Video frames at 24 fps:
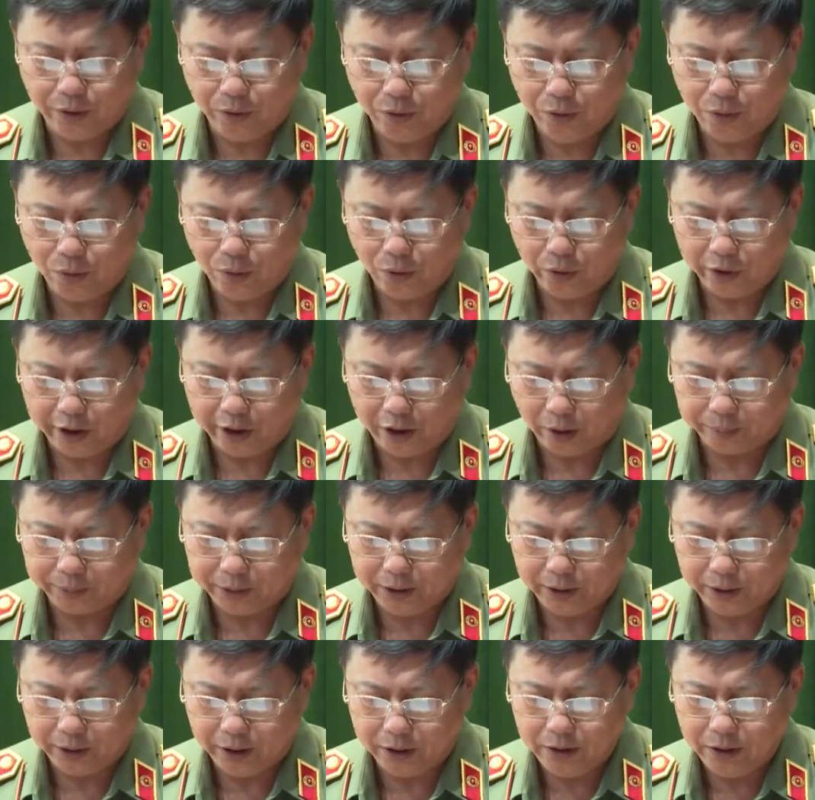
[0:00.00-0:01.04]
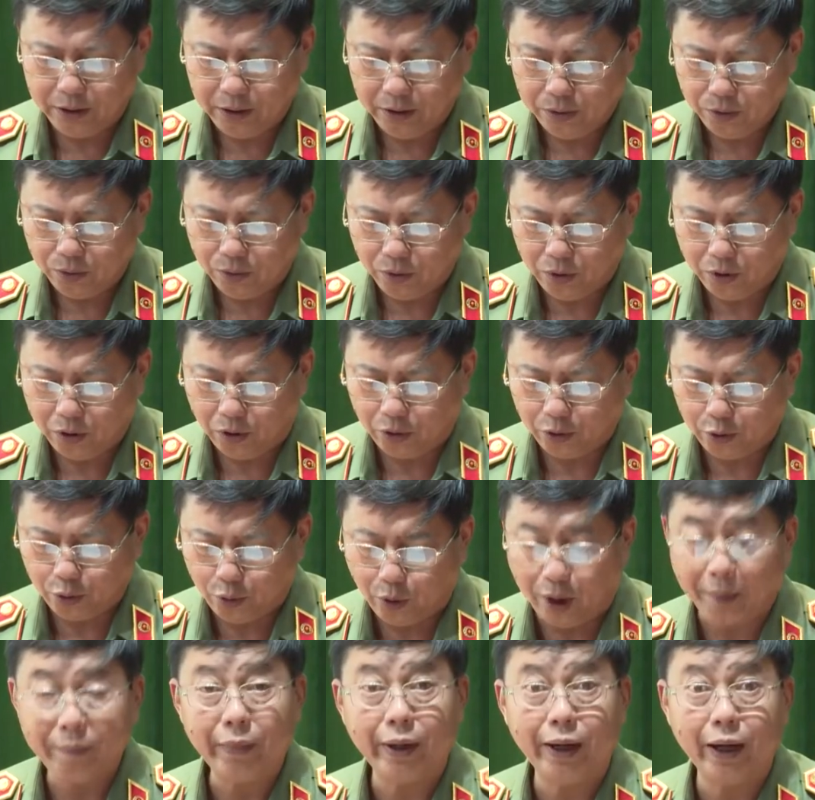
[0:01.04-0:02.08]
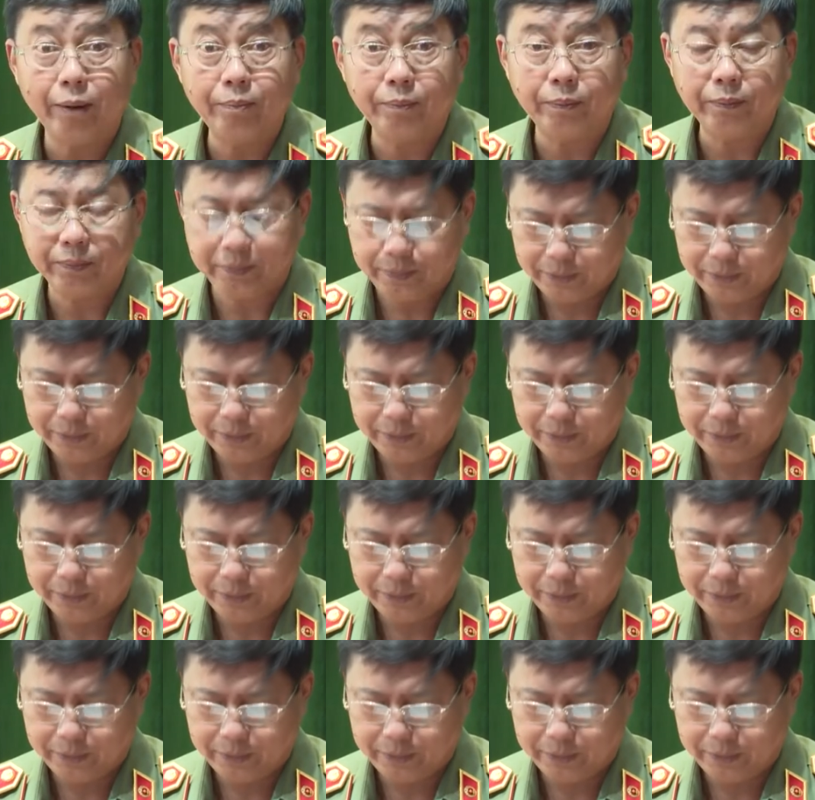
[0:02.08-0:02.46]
15 dự kiến khai mạc vào ngày 20 tháng 10